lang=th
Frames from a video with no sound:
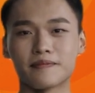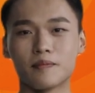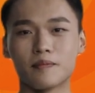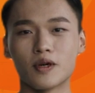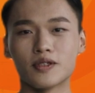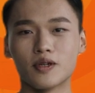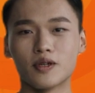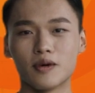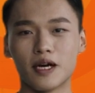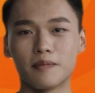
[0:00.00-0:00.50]
เห
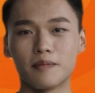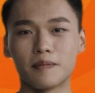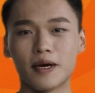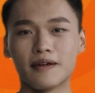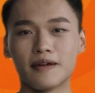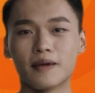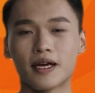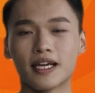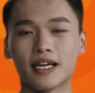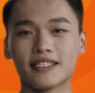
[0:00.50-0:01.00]
มาะสำหรับ
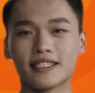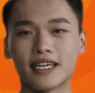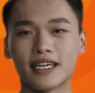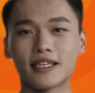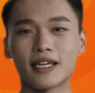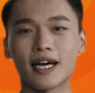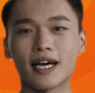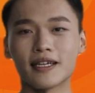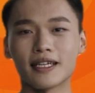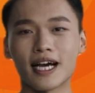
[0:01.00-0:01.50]
บ้านพักอาศัย
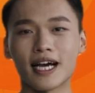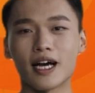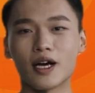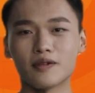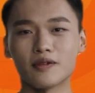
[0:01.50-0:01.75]
ร้านค้า